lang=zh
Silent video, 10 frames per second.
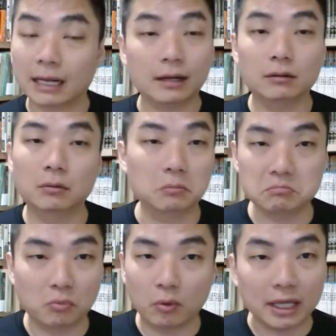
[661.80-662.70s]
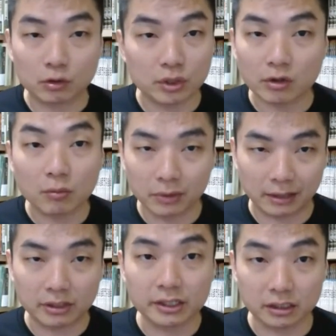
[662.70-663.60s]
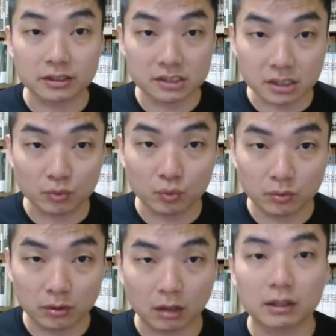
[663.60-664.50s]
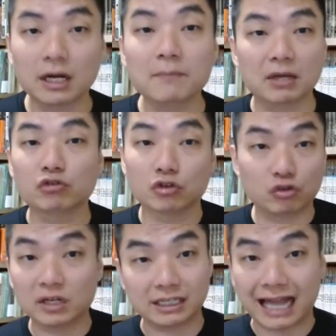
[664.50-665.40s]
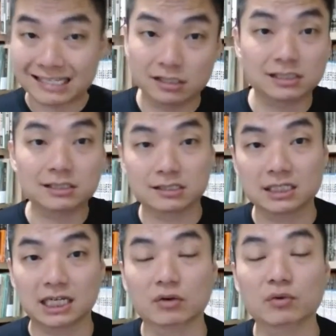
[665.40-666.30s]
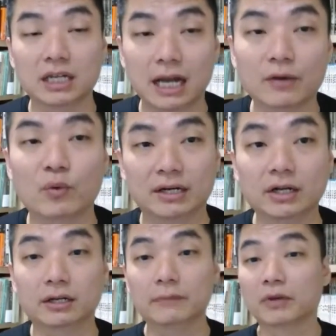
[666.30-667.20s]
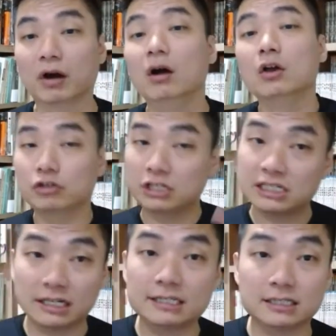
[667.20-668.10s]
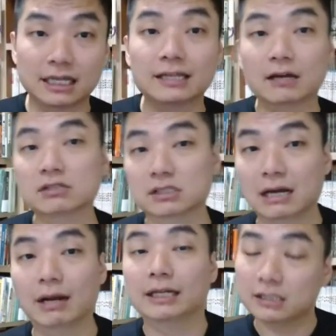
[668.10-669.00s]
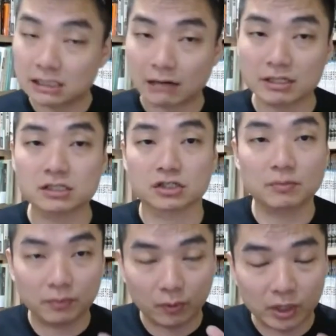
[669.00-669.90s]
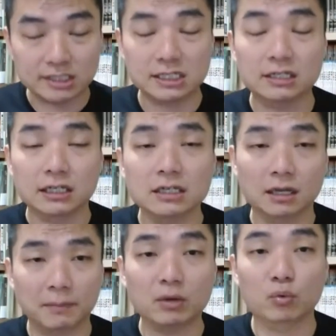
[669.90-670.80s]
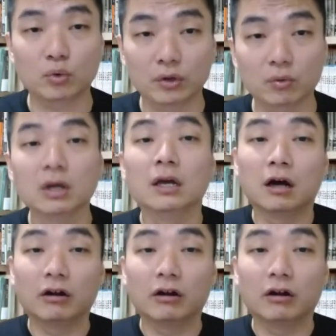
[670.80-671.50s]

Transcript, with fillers: 那。我也推动不了任何的政务，哦，更别说总理大臣是直接由你来委任的，哦。所以这些历史大家要知道了，你知道历史就不会轻易的被忽悠，